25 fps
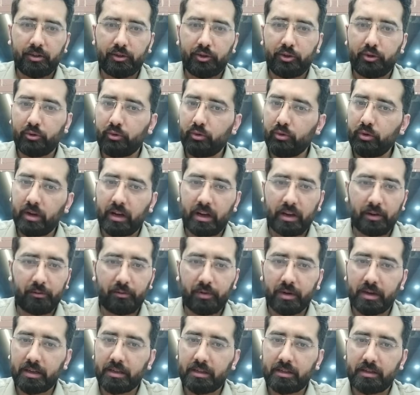जून के
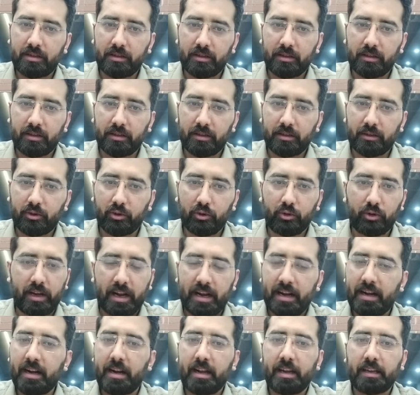फर्स्ट जो
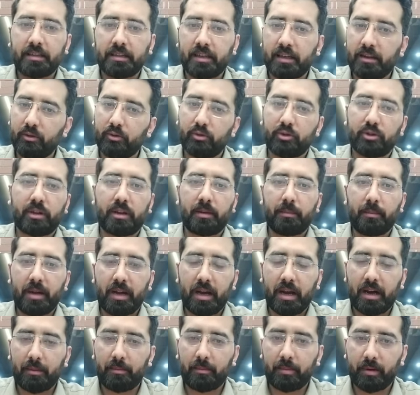टेन डेज़ हैं उसमें
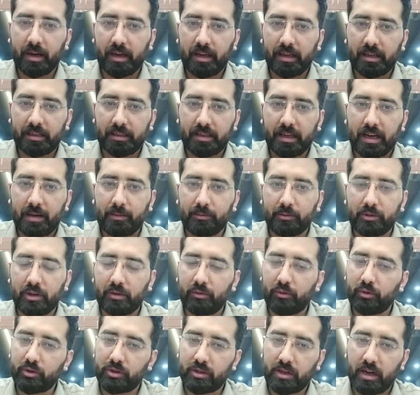आपका एग्ज़ाम जो है
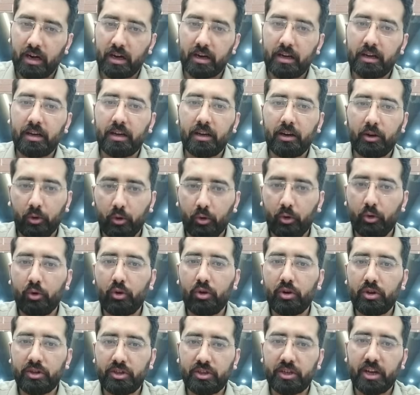वो स्टार्ट हो
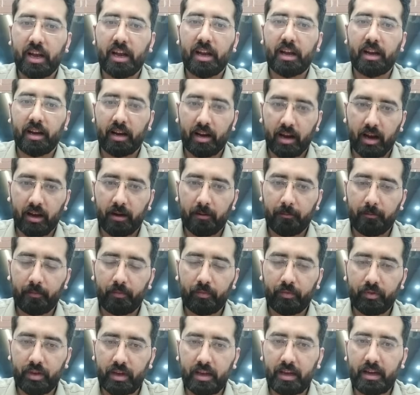जाएगा
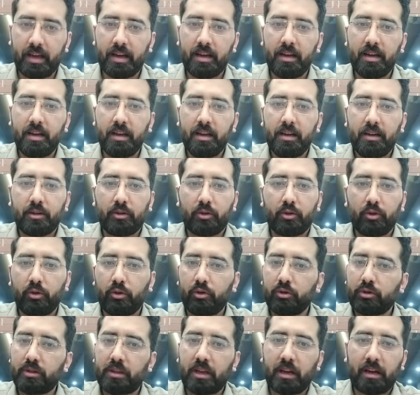ठीक है तो
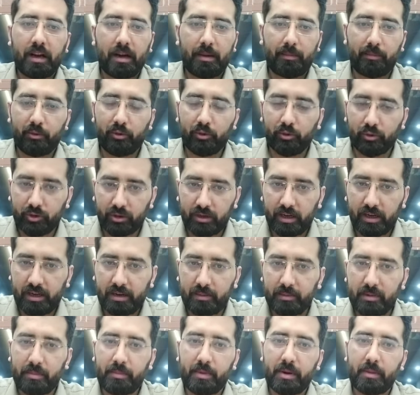उस तक आपको उसके लिए
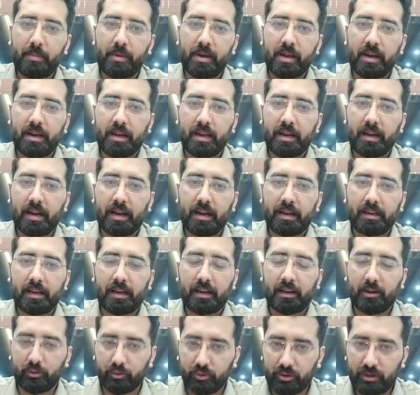भी प्रिपेयर कराया
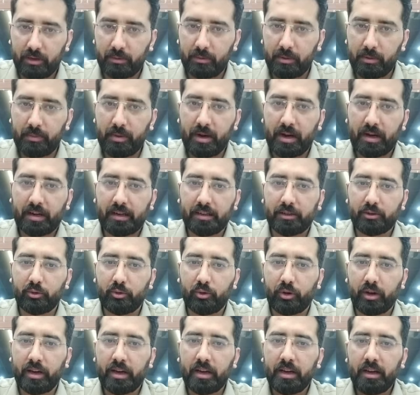जाएगा उसकी भी प्रैक्टिस
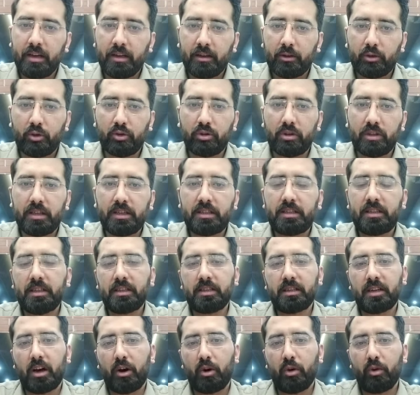होगी तो दिस
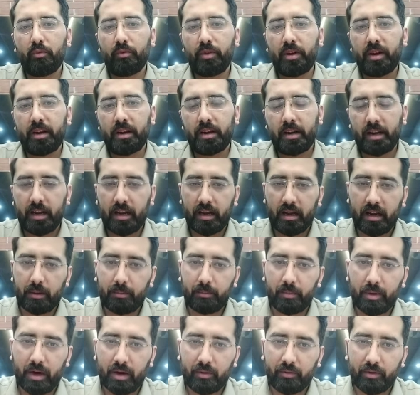इज़ हाउ वी टेक
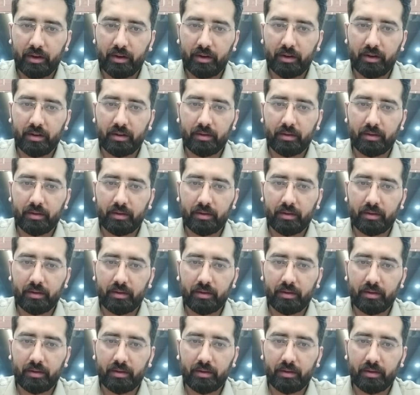अप आवर